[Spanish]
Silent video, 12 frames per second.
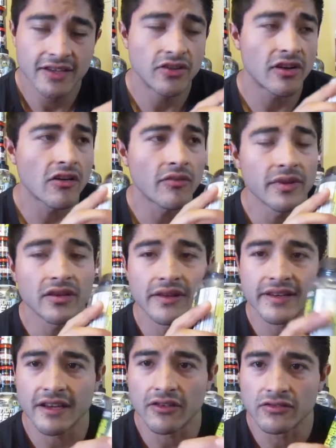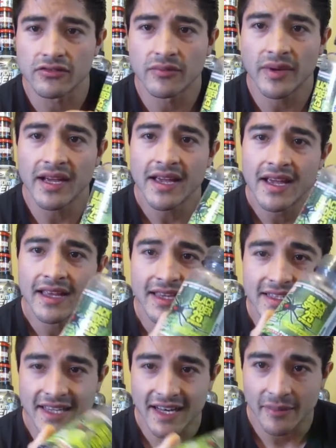Yo recomiendo que se consuma
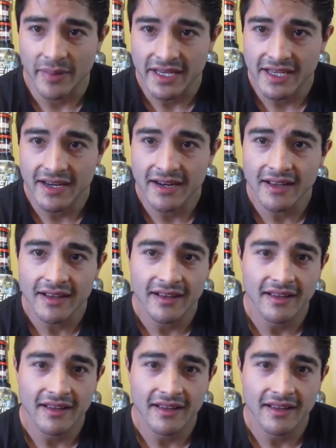desde la mañana